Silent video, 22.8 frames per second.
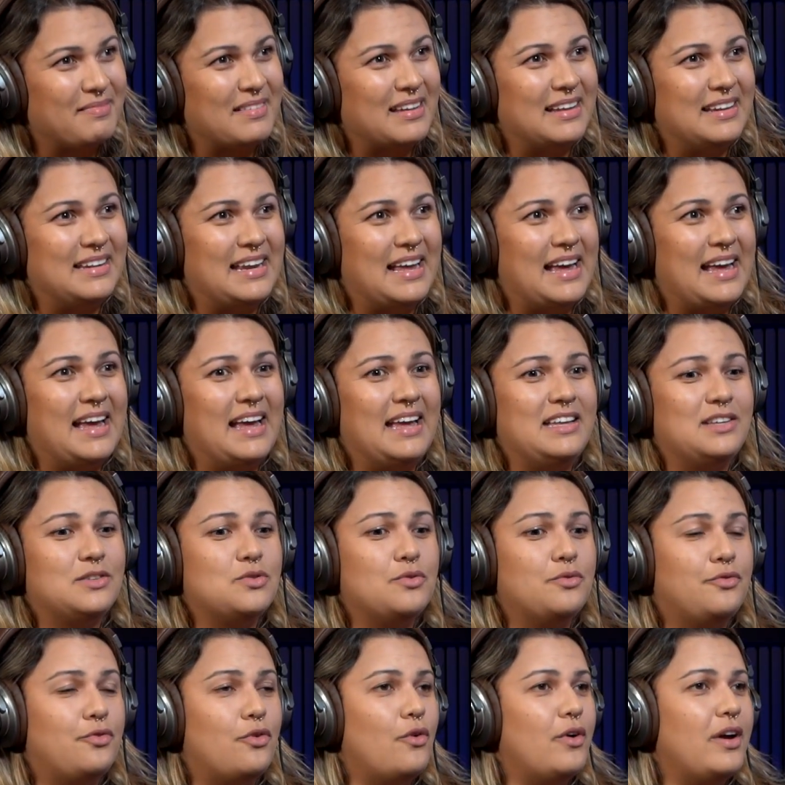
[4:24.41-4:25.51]
né? Isso
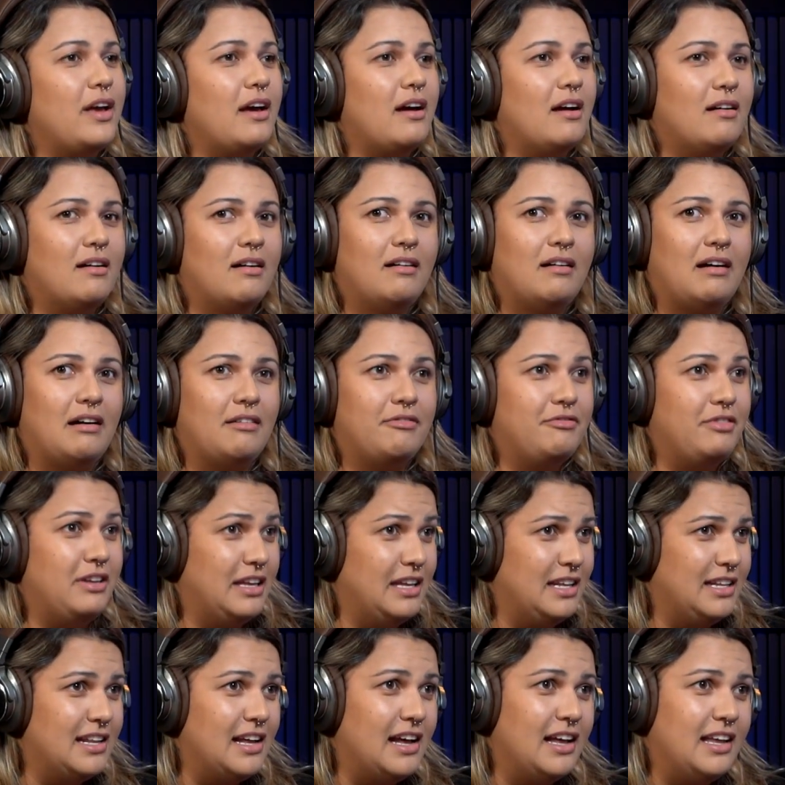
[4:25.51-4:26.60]
foi a, a
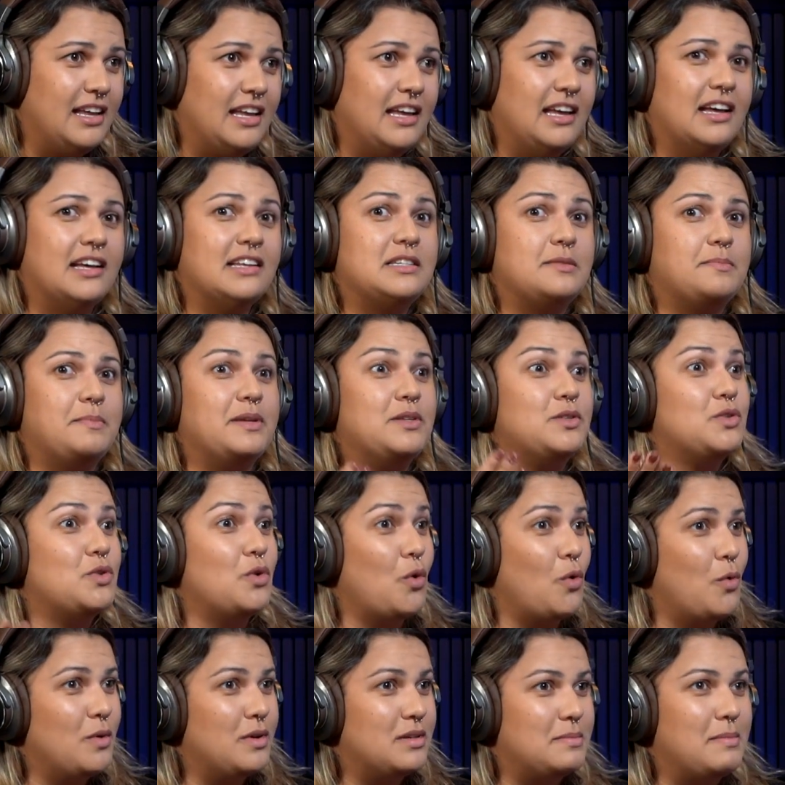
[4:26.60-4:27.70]
vida e as
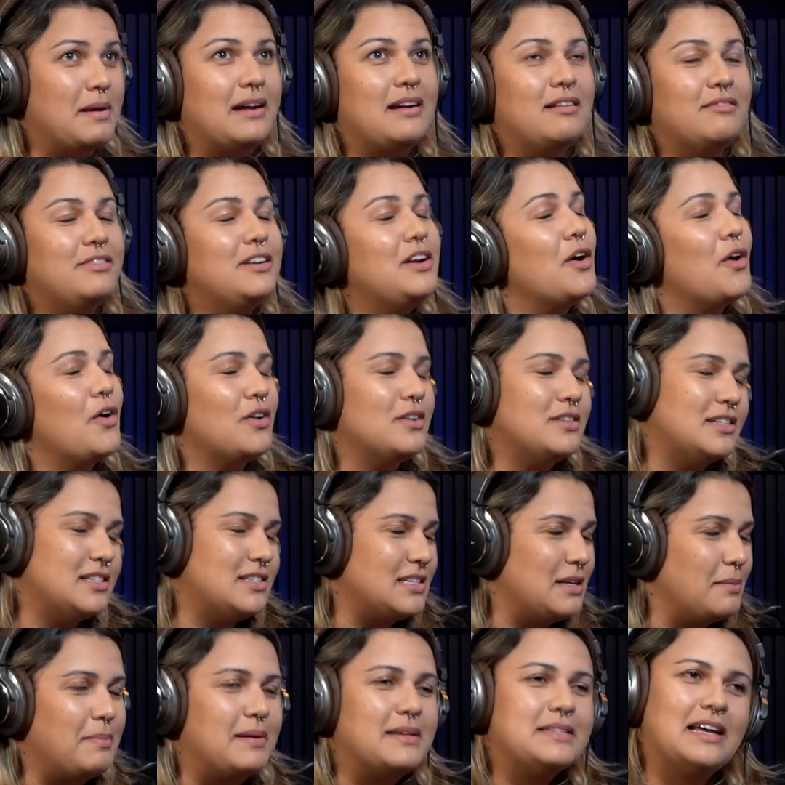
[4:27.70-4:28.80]
pessoas maravilhosas que
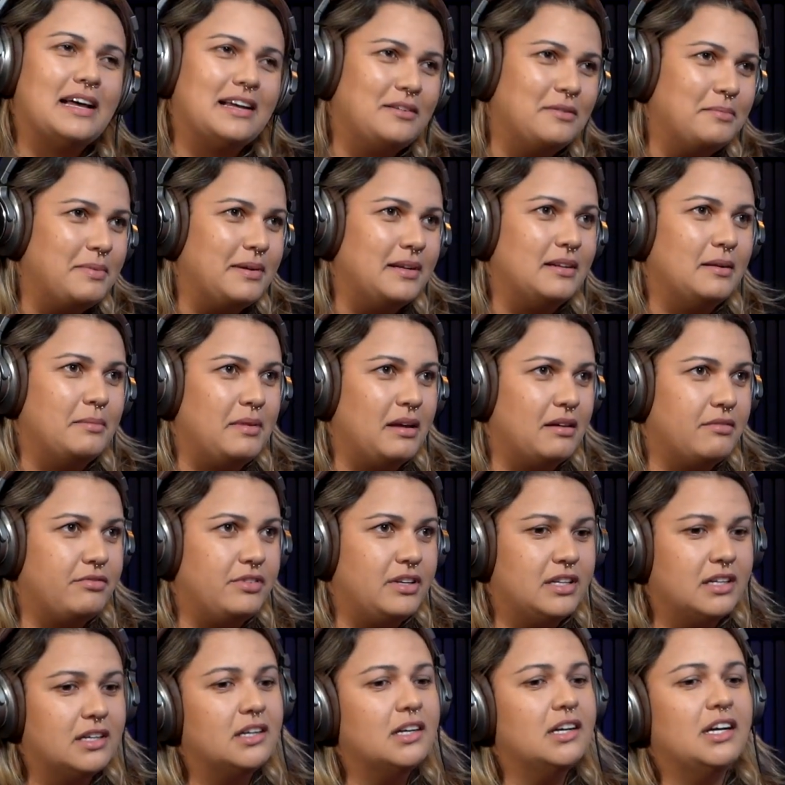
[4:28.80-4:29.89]
passaram pela minha
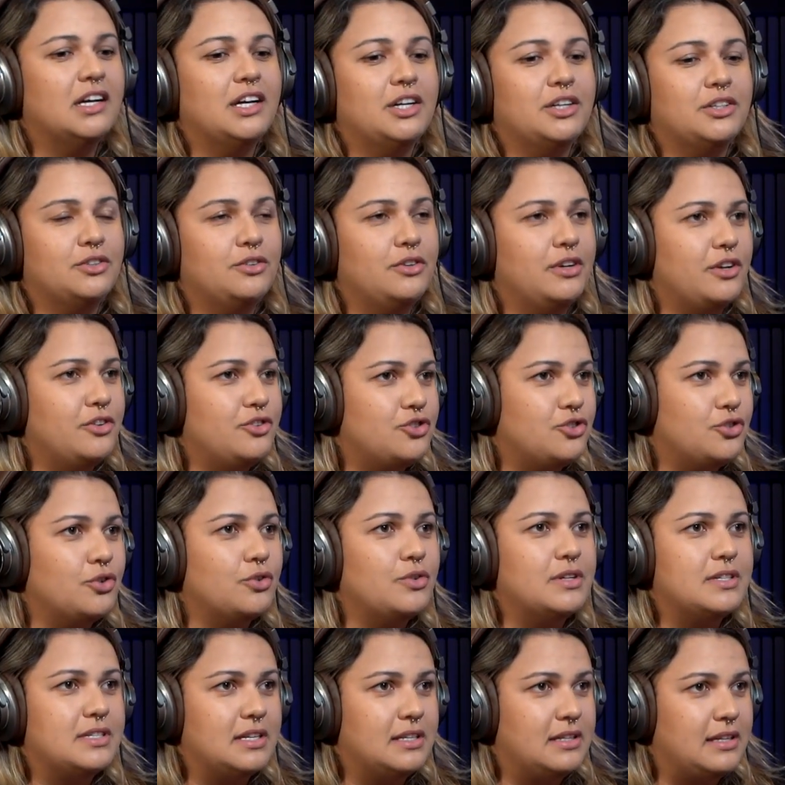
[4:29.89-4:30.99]
vida durante todo
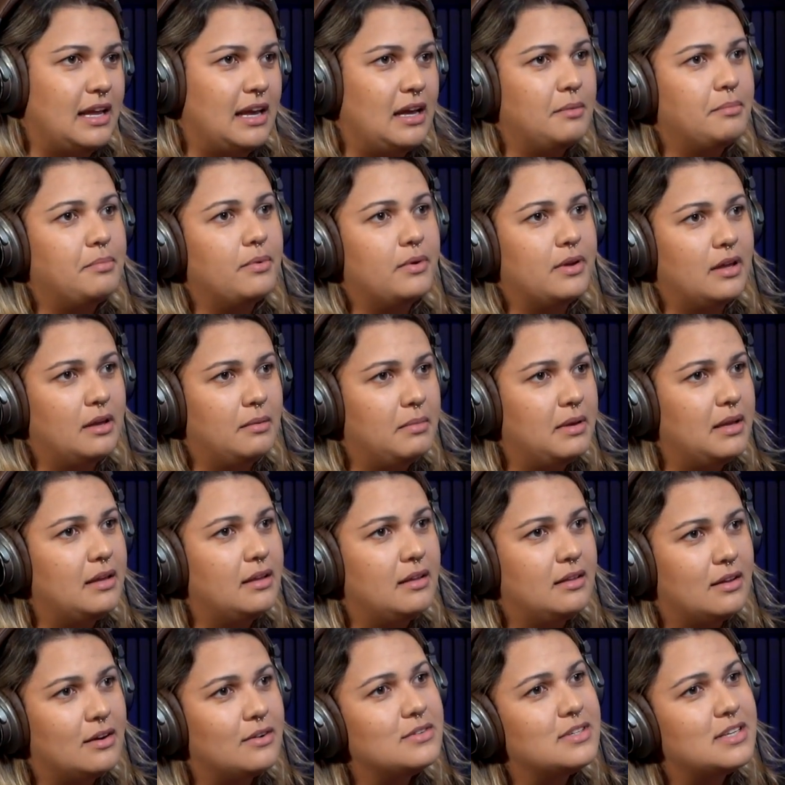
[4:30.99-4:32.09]
esse tempo que me
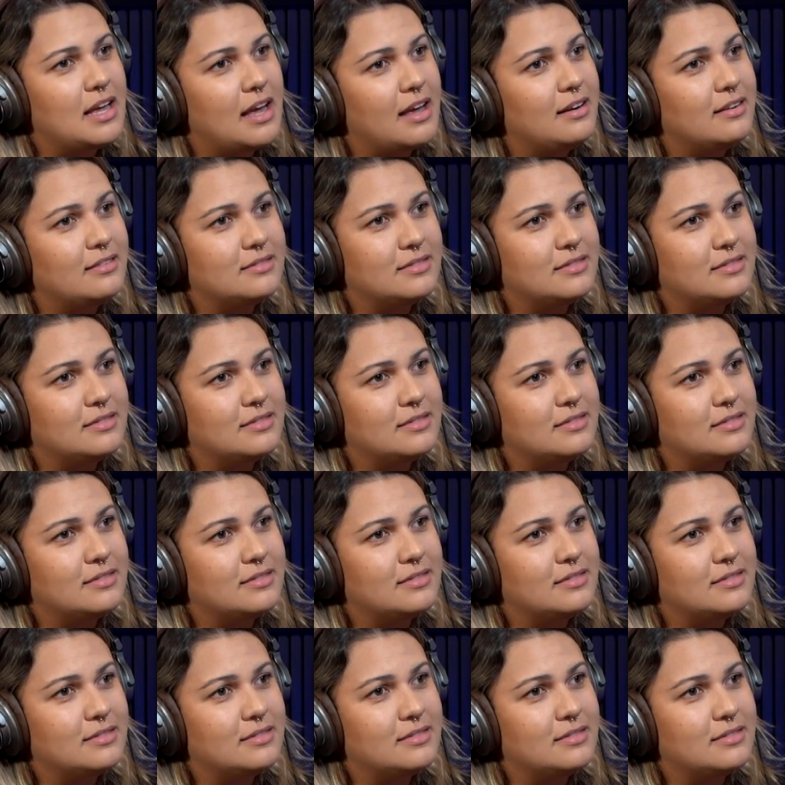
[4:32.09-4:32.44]
trouxeram.